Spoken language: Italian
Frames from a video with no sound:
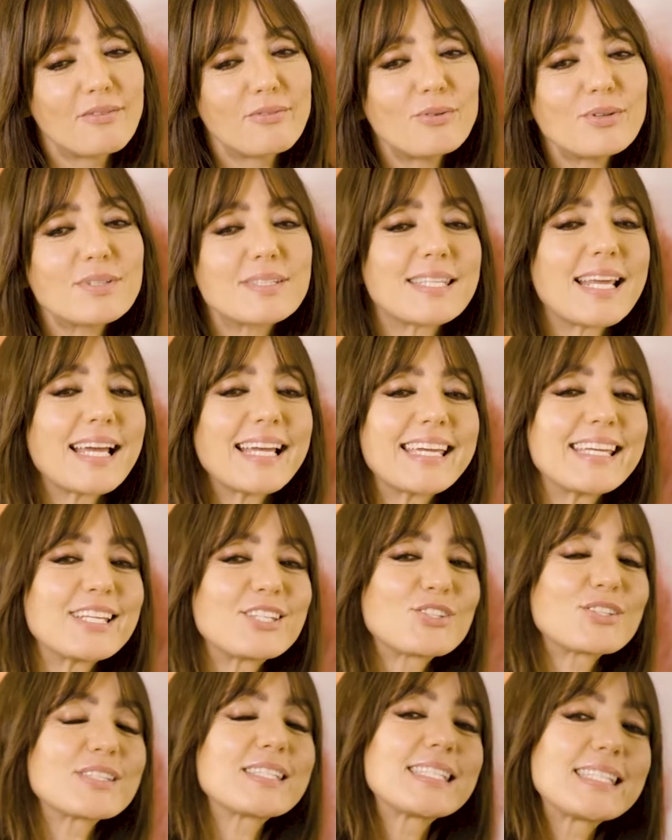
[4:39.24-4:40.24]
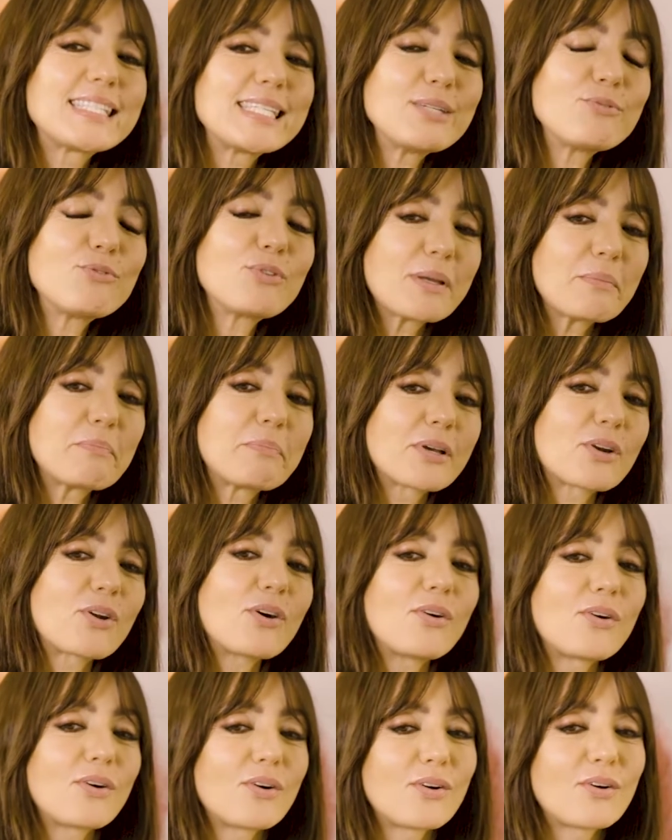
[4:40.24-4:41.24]
forse anche eccessivo, che
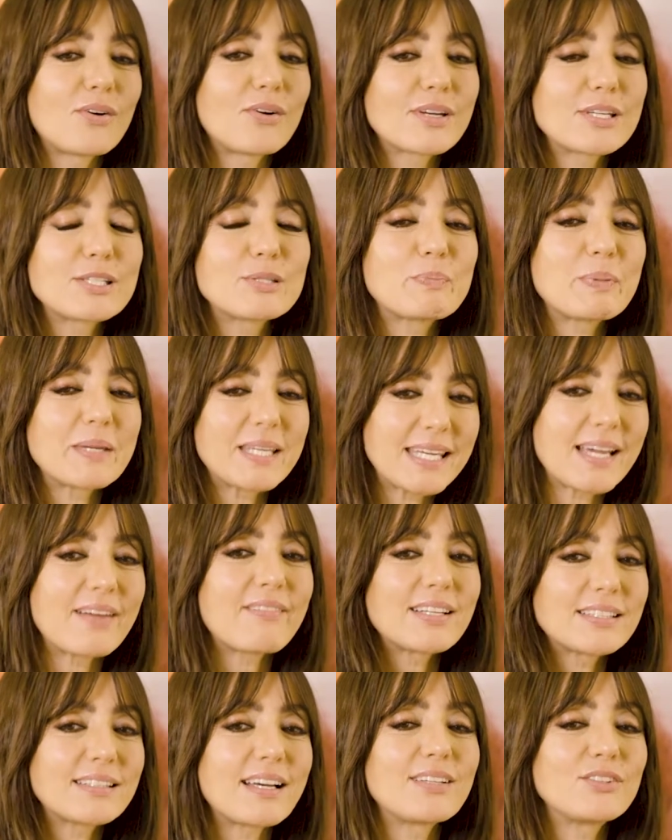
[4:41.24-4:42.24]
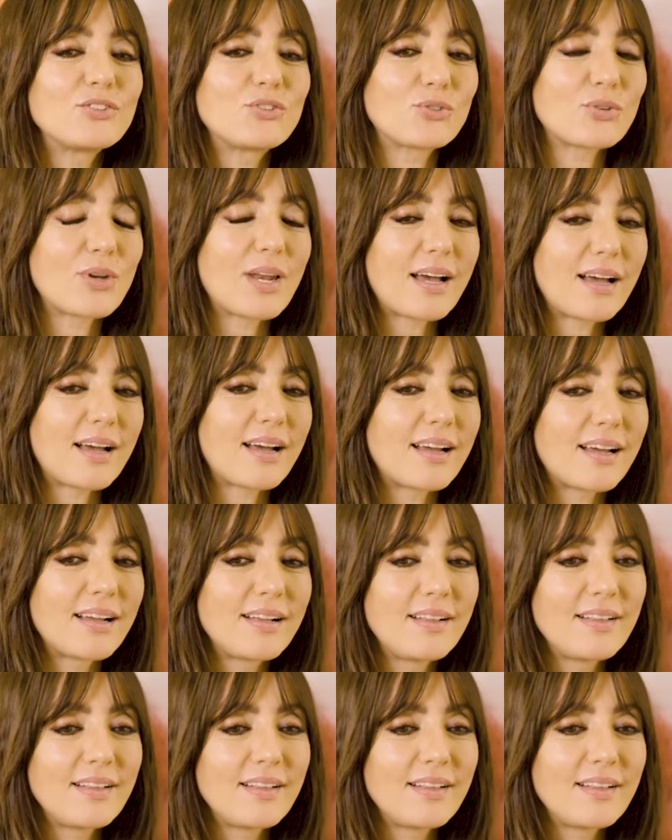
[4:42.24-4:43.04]
però rispecchiava tanto la,